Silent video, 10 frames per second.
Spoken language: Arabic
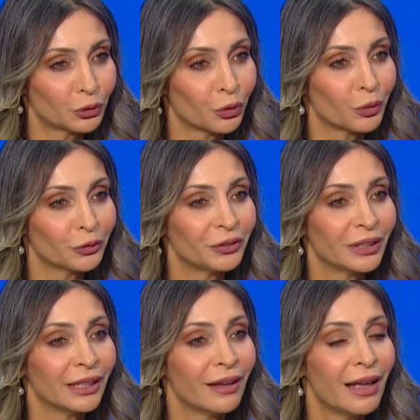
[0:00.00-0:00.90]
بتقوموا
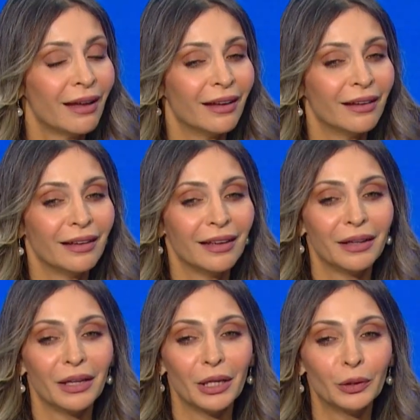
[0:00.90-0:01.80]
فيه
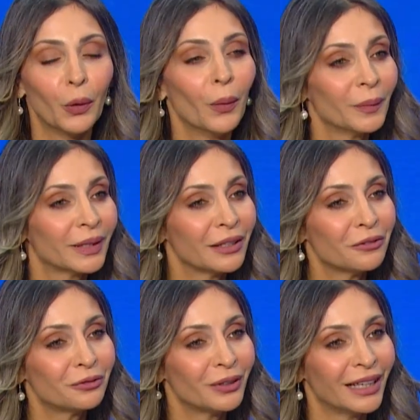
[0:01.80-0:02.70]
آه اليوم
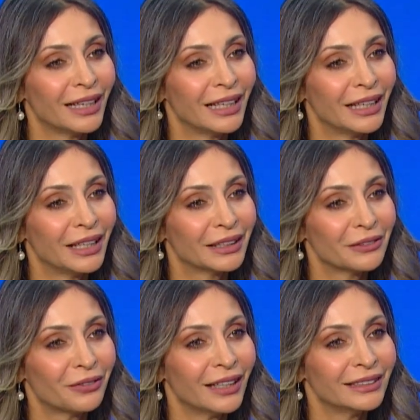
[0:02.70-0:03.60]
كيف آه
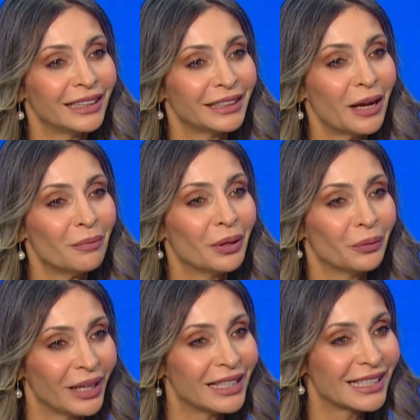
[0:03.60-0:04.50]
كيف قادره تحمي
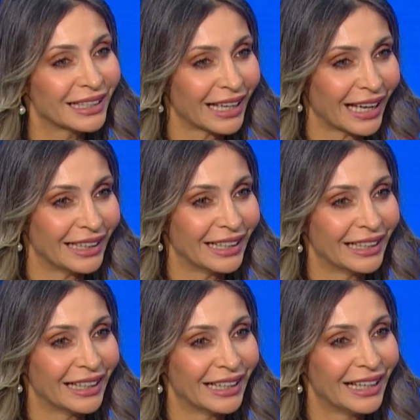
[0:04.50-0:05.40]
اولادك
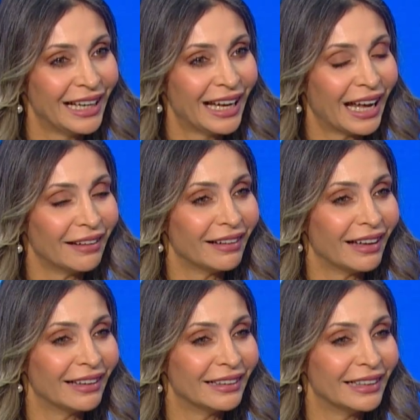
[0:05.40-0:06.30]
يعني آه,
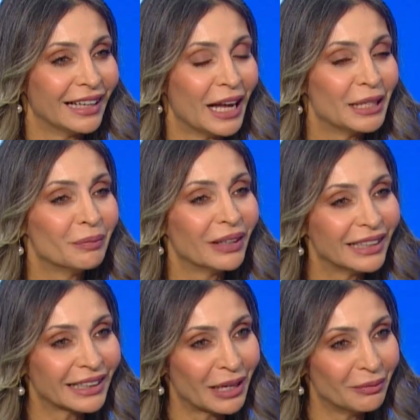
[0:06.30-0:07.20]
آه، الى اي
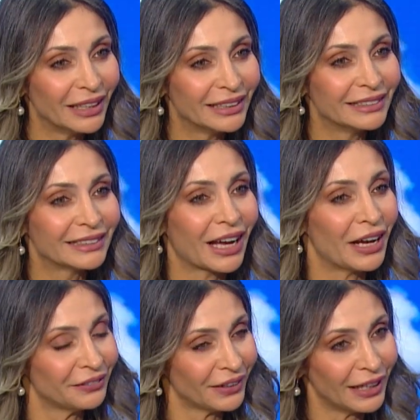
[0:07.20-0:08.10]
مدى كمان انت
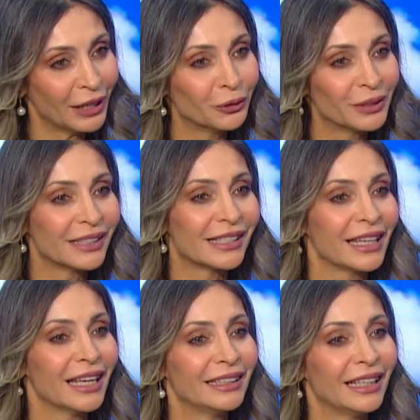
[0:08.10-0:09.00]
خايفه عليهم
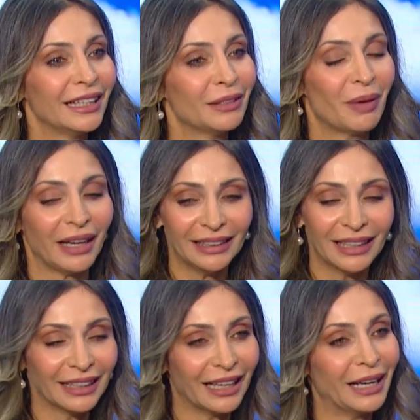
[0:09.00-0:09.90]
زياده
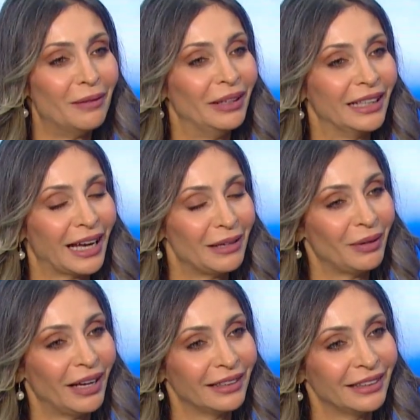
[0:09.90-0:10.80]
بعيدا عن عملك
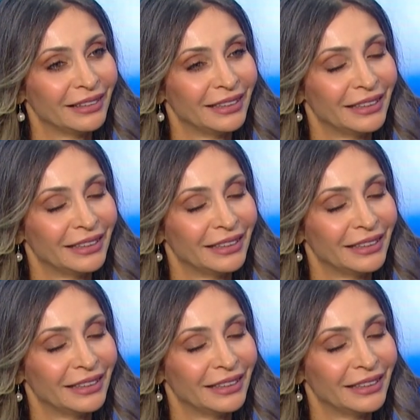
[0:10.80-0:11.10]
المهني